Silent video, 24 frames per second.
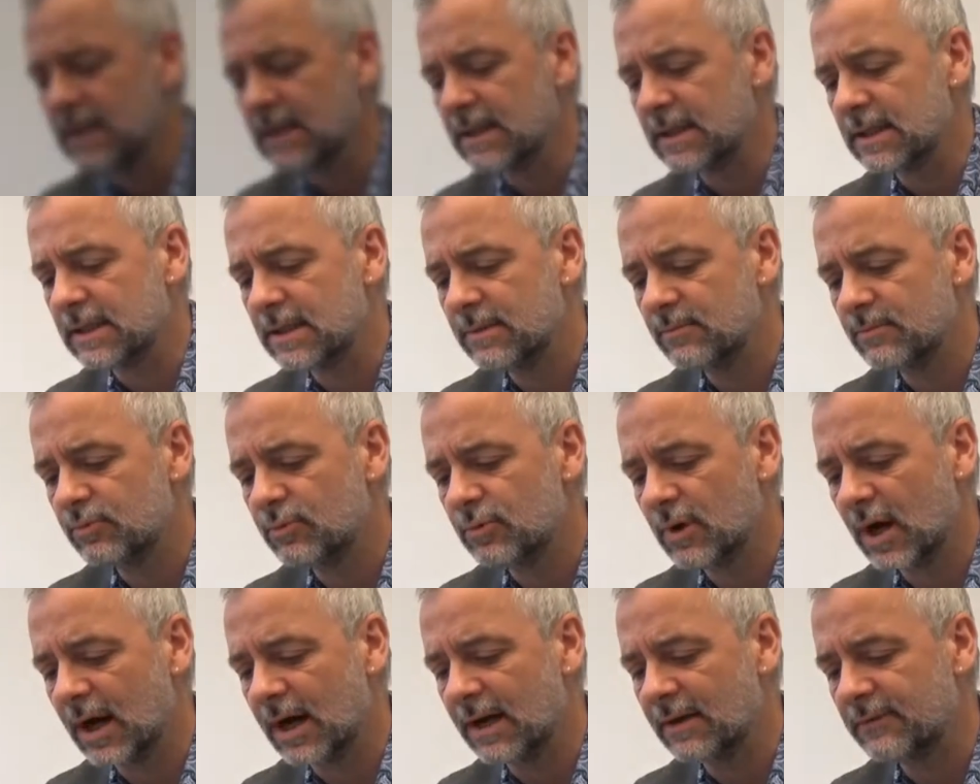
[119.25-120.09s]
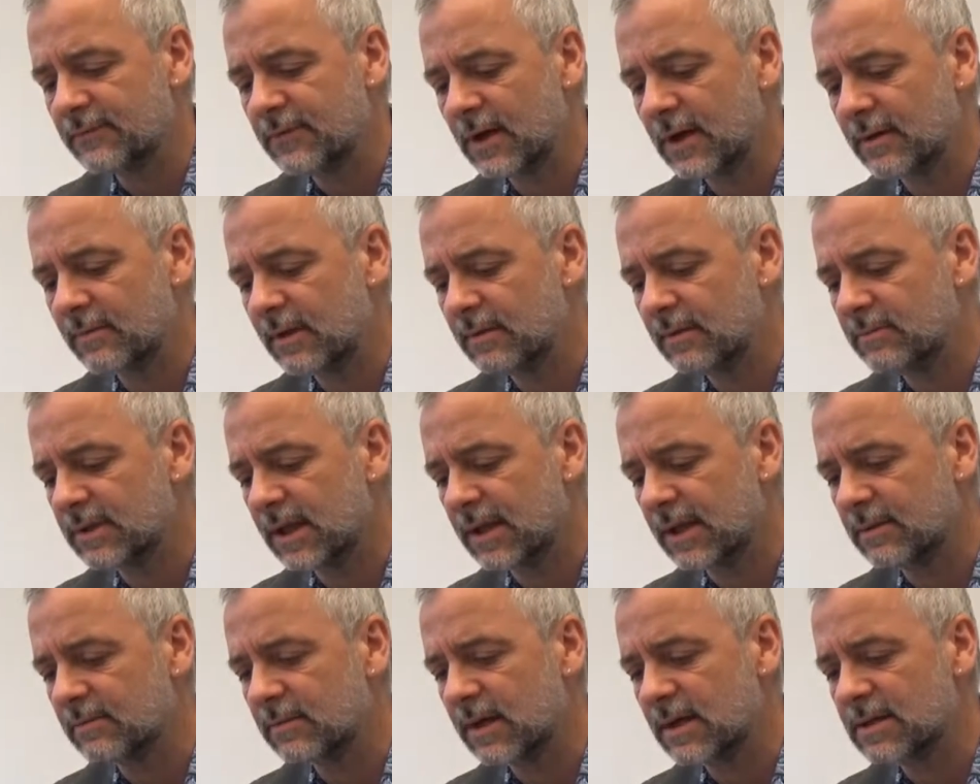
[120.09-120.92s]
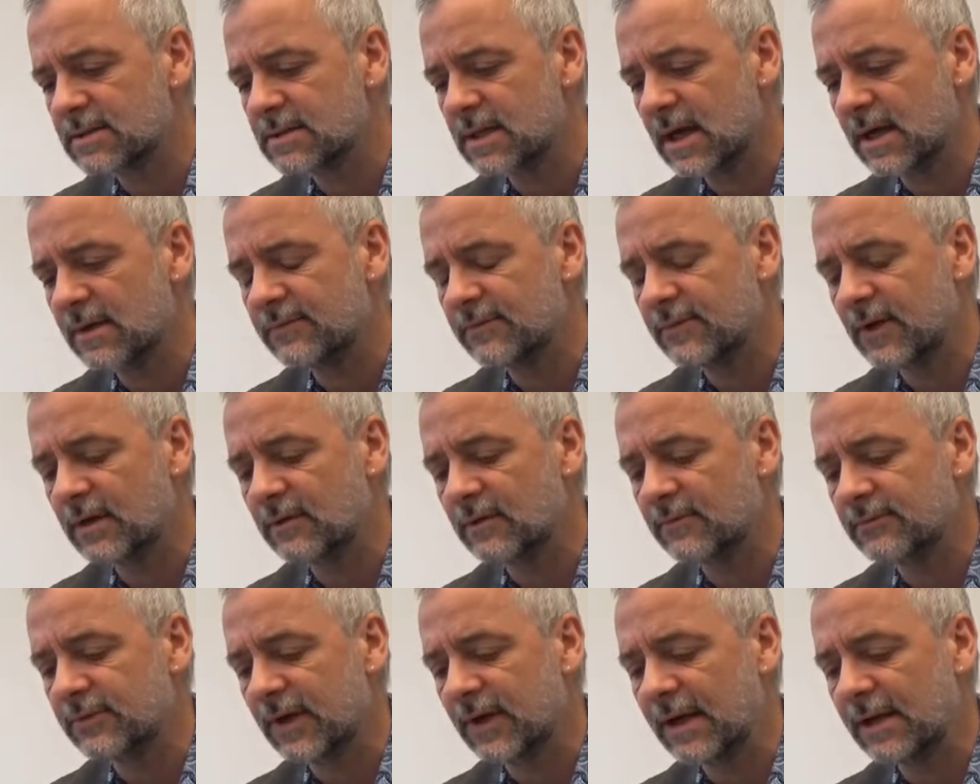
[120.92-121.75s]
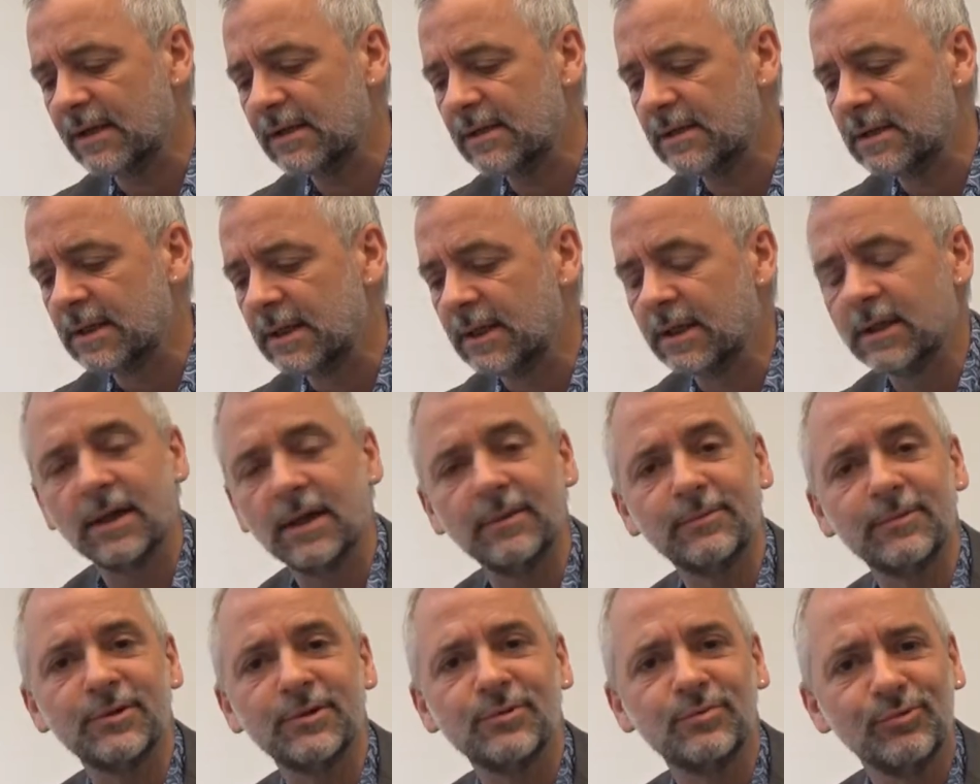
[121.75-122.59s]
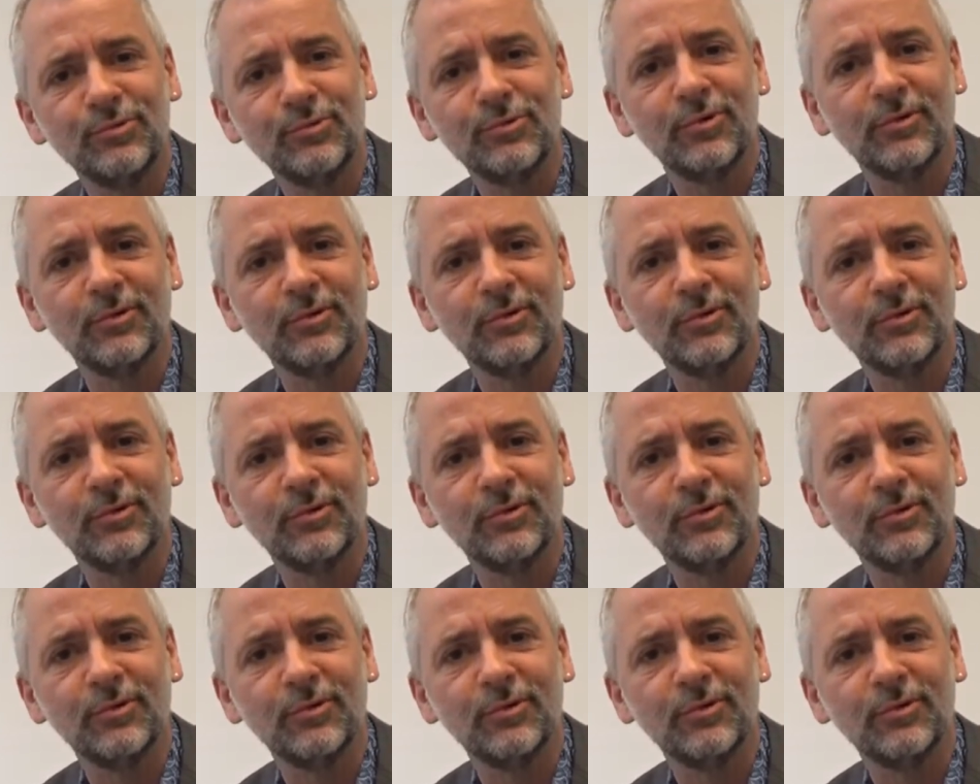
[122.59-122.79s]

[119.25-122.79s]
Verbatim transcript: in dem Buch einfach mal mit einem ganz einfachen Fall. Ich habe das Buch